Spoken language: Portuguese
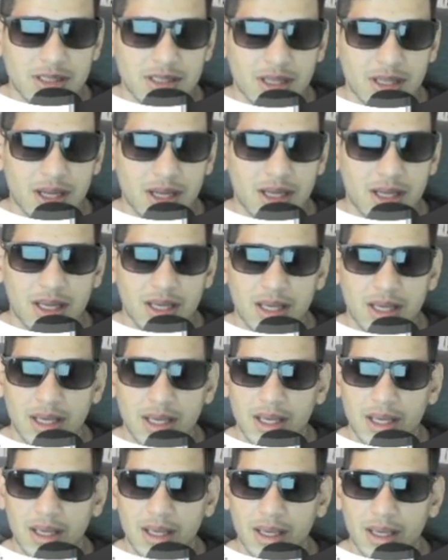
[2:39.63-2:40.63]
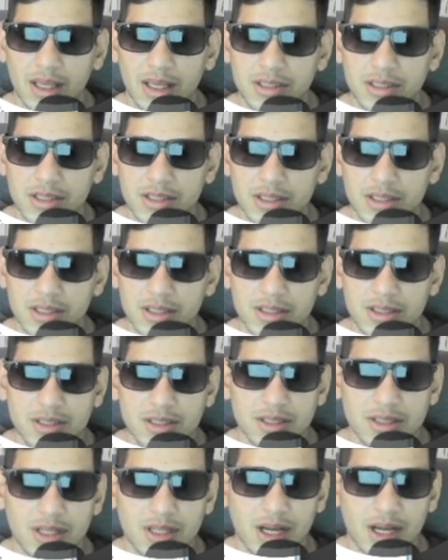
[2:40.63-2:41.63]
É, rede de, de
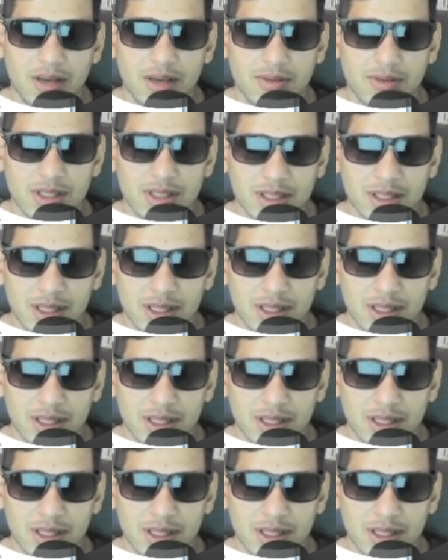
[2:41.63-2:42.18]
drives, hein? Né?